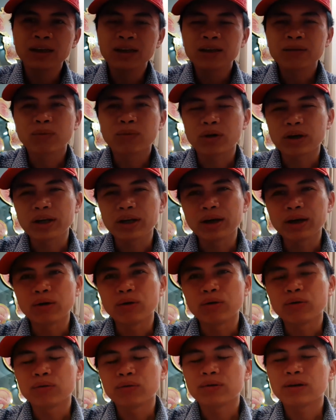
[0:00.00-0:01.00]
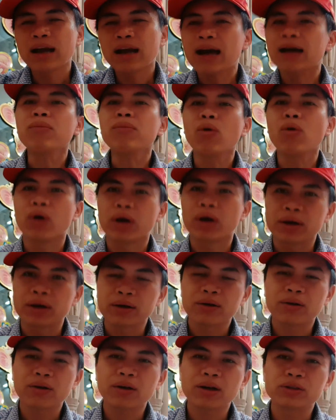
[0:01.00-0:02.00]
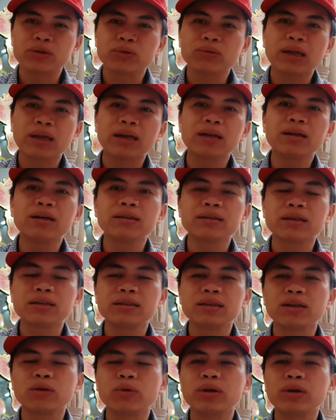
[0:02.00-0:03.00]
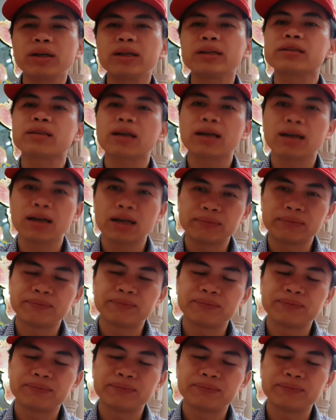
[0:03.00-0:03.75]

một điều đáng buồn đó là chúng ta đưa ra những quyết định sai lầm